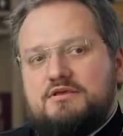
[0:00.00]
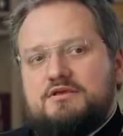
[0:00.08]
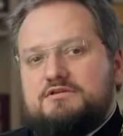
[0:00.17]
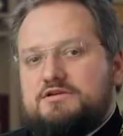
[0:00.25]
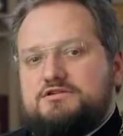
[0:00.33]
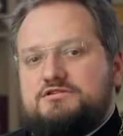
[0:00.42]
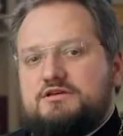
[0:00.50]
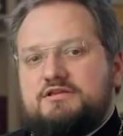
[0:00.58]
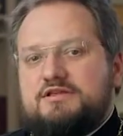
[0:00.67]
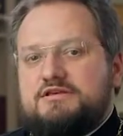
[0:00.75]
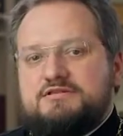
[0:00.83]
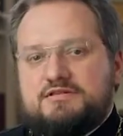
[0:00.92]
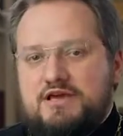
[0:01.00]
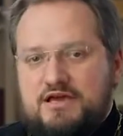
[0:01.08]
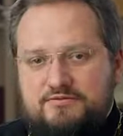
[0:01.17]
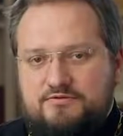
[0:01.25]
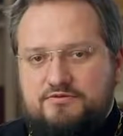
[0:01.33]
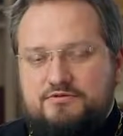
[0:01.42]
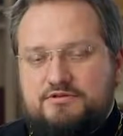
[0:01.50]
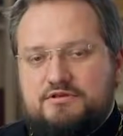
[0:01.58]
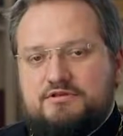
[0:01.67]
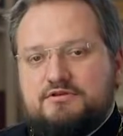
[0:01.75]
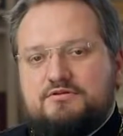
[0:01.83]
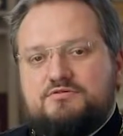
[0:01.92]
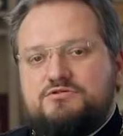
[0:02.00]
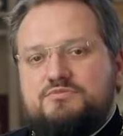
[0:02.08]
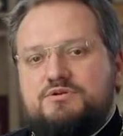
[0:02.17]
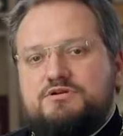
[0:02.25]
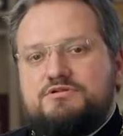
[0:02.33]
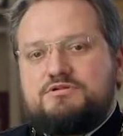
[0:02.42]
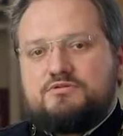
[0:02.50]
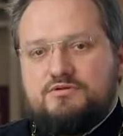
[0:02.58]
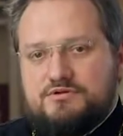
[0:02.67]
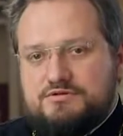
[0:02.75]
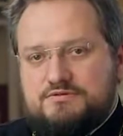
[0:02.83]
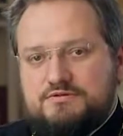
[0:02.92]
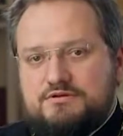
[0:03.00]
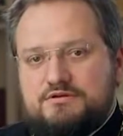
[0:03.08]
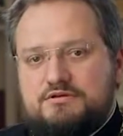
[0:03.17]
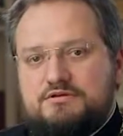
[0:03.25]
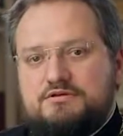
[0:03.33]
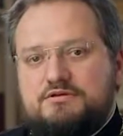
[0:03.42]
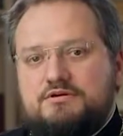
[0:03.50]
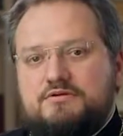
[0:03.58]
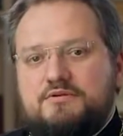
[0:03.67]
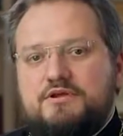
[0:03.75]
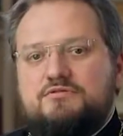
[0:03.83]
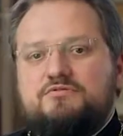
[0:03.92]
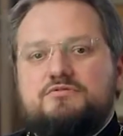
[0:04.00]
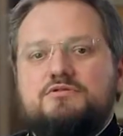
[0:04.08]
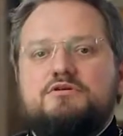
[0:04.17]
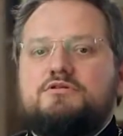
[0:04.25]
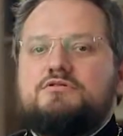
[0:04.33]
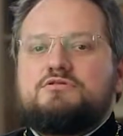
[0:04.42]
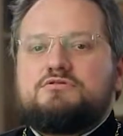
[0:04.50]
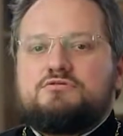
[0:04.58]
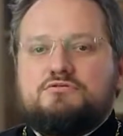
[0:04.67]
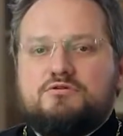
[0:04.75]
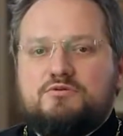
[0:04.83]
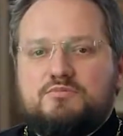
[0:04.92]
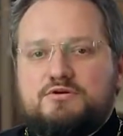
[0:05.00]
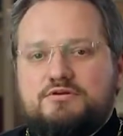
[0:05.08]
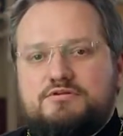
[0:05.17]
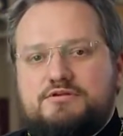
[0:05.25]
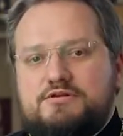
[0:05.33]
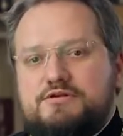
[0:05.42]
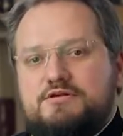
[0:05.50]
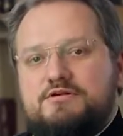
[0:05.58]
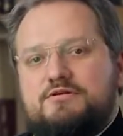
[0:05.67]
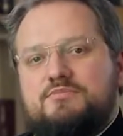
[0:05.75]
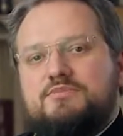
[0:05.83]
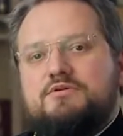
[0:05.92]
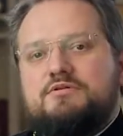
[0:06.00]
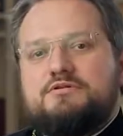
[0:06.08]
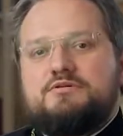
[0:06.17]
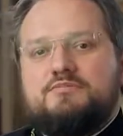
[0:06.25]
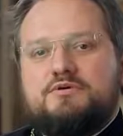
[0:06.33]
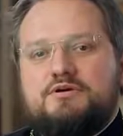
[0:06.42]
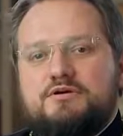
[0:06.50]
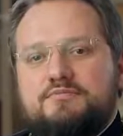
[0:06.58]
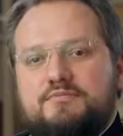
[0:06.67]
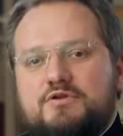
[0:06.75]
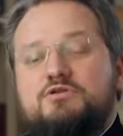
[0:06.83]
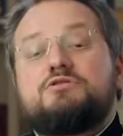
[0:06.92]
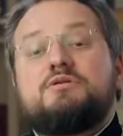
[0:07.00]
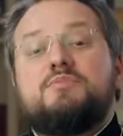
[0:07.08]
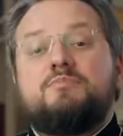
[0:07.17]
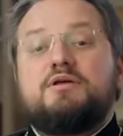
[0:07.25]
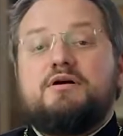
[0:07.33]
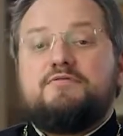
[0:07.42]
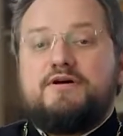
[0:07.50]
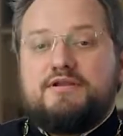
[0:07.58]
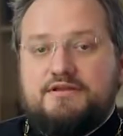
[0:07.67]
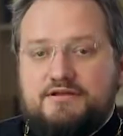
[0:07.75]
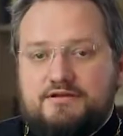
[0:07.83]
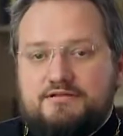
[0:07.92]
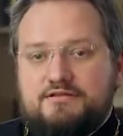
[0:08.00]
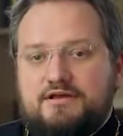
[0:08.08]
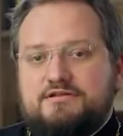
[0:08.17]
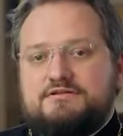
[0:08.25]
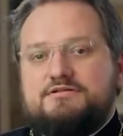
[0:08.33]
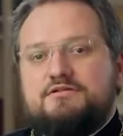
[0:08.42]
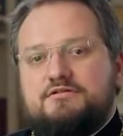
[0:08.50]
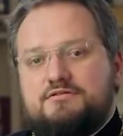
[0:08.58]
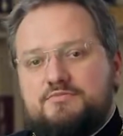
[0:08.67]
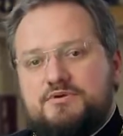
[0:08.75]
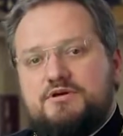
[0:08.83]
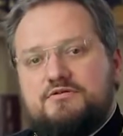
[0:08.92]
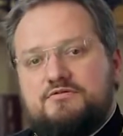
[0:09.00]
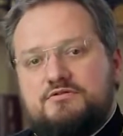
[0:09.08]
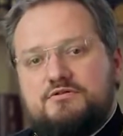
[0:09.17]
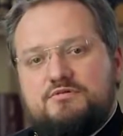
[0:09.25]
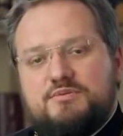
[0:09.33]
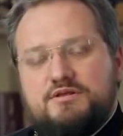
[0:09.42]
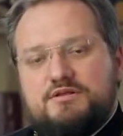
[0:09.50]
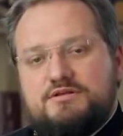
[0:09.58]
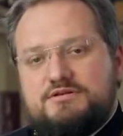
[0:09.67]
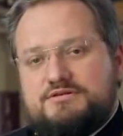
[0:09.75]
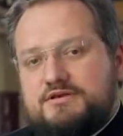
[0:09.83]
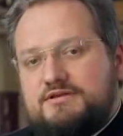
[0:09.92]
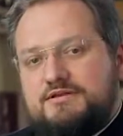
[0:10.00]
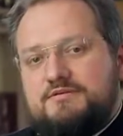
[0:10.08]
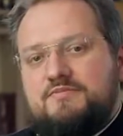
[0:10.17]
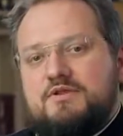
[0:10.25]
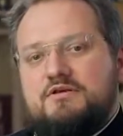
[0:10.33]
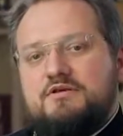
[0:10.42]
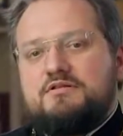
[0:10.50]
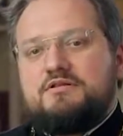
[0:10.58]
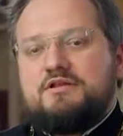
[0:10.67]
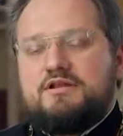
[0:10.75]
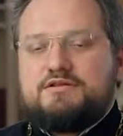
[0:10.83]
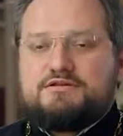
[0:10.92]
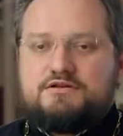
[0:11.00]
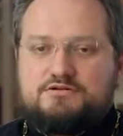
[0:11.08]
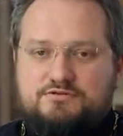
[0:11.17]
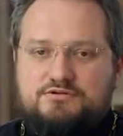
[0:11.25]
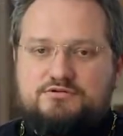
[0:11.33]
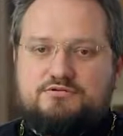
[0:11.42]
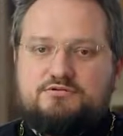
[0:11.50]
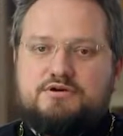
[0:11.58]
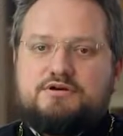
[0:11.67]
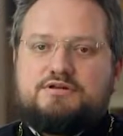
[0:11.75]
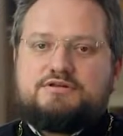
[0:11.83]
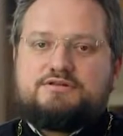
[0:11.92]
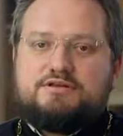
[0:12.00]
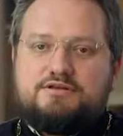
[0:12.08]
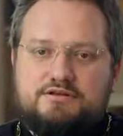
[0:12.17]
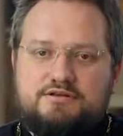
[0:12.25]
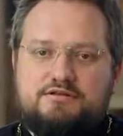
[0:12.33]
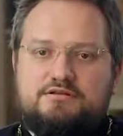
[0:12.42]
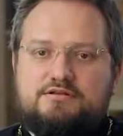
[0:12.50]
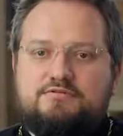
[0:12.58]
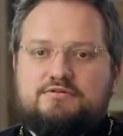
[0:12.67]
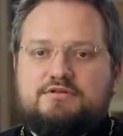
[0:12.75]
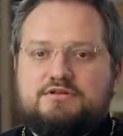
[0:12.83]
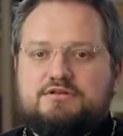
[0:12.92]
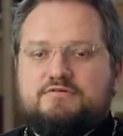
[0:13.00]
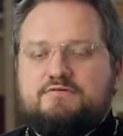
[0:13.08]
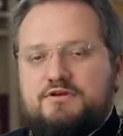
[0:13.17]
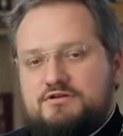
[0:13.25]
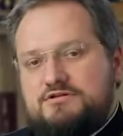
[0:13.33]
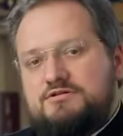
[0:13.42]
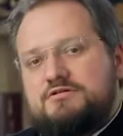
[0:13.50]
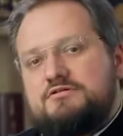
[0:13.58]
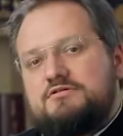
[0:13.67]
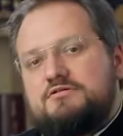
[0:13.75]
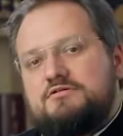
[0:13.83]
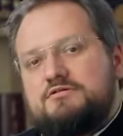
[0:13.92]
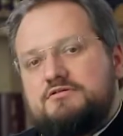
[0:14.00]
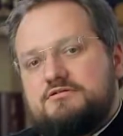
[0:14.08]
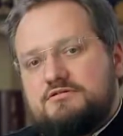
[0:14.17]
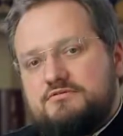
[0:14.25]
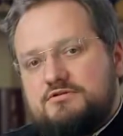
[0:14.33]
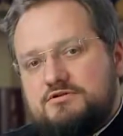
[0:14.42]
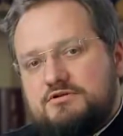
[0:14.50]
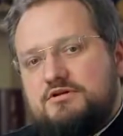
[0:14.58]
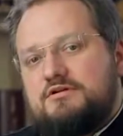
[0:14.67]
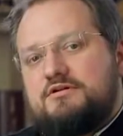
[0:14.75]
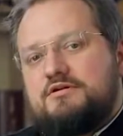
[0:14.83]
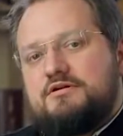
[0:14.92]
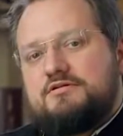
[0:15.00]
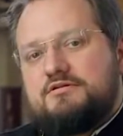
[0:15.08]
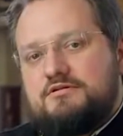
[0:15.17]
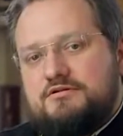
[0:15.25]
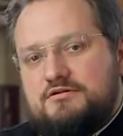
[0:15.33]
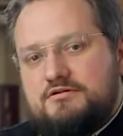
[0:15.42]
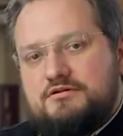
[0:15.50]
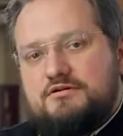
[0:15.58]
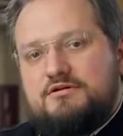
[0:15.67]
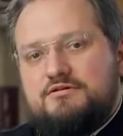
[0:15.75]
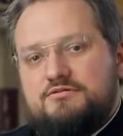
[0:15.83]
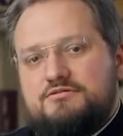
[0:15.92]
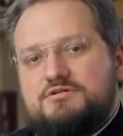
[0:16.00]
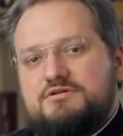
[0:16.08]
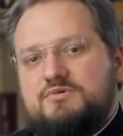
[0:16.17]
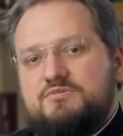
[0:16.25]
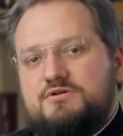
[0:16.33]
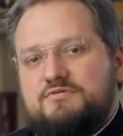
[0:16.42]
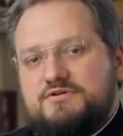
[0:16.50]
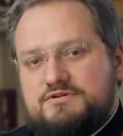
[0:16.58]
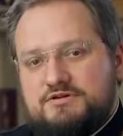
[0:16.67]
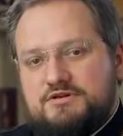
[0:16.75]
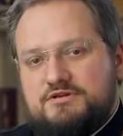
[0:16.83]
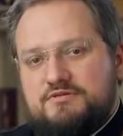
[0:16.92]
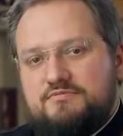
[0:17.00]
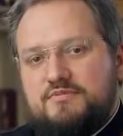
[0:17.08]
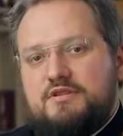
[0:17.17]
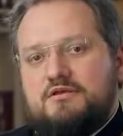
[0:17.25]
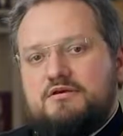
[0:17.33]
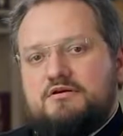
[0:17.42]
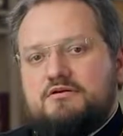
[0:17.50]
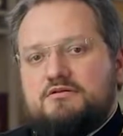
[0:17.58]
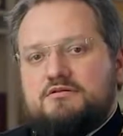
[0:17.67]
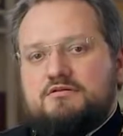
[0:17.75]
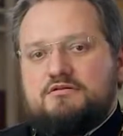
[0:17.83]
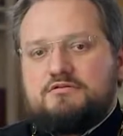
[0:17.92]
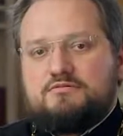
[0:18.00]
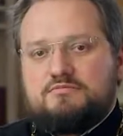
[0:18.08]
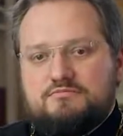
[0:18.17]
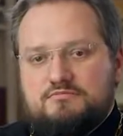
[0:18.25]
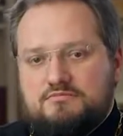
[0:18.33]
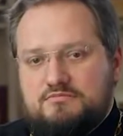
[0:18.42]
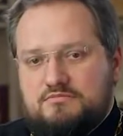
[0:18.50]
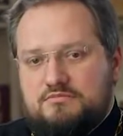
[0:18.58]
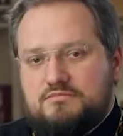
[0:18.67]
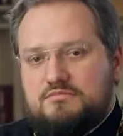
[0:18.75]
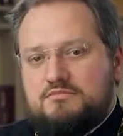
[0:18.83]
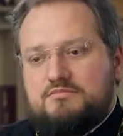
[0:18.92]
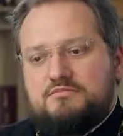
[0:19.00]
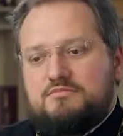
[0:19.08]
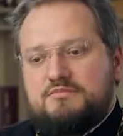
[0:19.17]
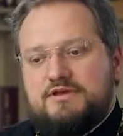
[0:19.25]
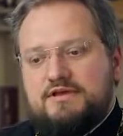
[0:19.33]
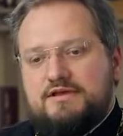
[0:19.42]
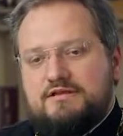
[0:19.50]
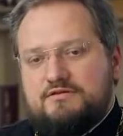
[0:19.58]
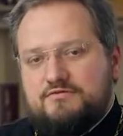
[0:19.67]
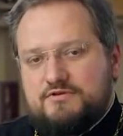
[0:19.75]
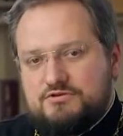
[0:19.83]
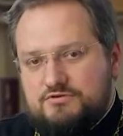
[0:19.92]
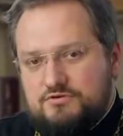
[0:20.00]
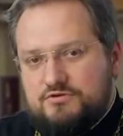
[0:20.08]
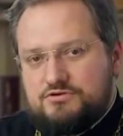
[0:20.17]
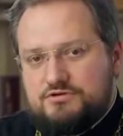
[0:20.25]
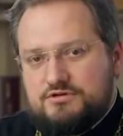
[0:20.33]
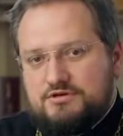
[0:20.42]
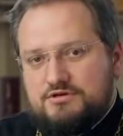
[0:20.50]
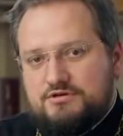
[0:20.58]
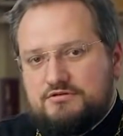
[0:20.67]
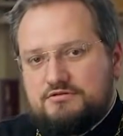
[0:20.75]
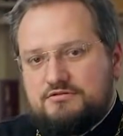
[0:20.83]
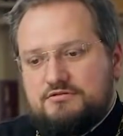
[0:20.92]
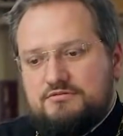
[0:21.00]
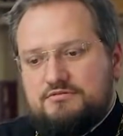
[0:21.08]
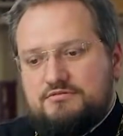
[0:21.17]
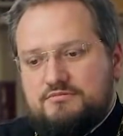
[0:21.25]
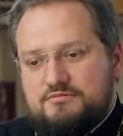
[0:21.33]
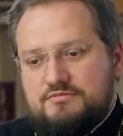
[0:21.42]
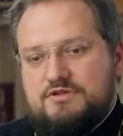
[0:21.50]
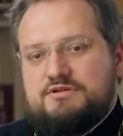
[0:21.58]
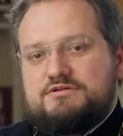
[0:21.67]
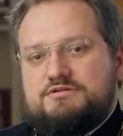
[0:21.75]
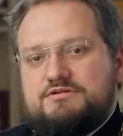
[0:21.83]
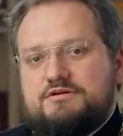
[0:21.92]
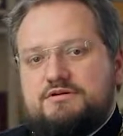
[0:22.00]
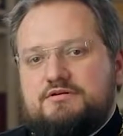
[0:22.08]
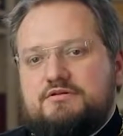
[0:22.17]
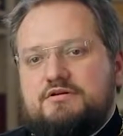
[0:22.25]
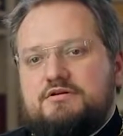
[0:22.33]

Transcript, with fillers: Если, конечно, так настаивают, и это очень близкие родственники, и говорят, вот, чтобы тигр был к тебе, к тебе благоволил, надо сделать первое, второе, пятое, десятое. Тогда надо сказать, слушай, ну я христианин, и вот эти вещи совершенно как-то не коррелируются с моим мировоззрением. А, это восточная мистика.